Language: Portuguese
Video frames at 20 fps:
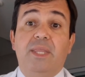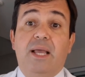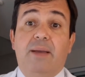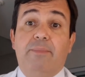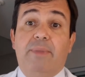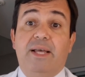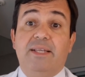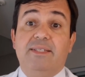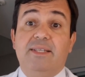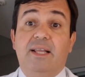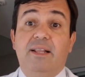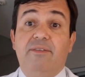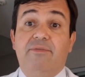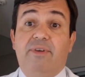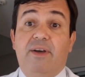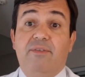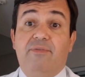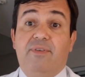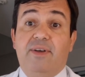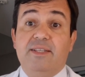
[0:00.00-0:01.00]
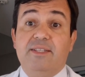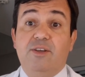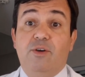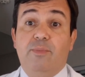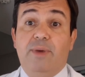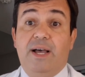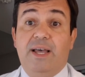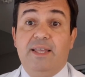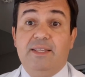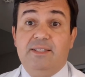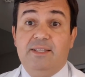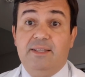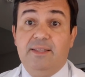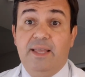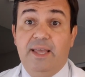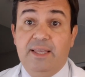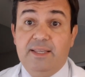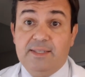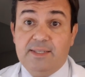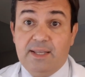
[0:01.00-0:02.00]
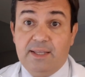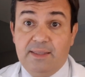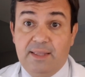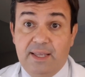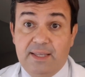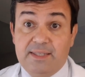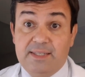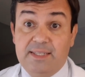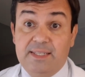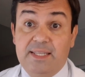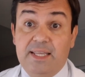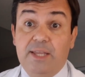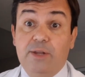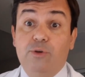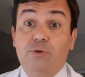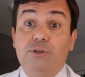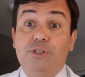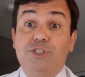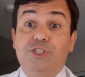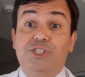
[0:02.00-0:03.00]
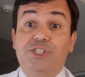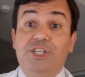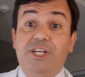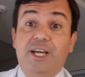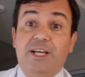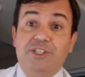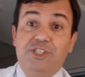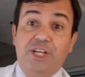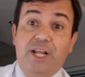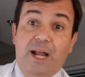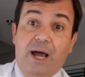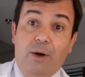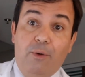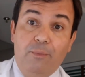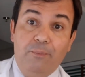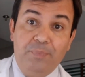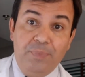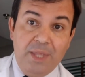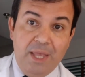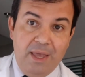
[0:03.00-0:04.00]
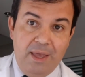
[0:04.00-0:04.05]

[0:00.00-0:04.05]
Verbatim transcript: mas ele vai fazer uma residência de cirurgia geral.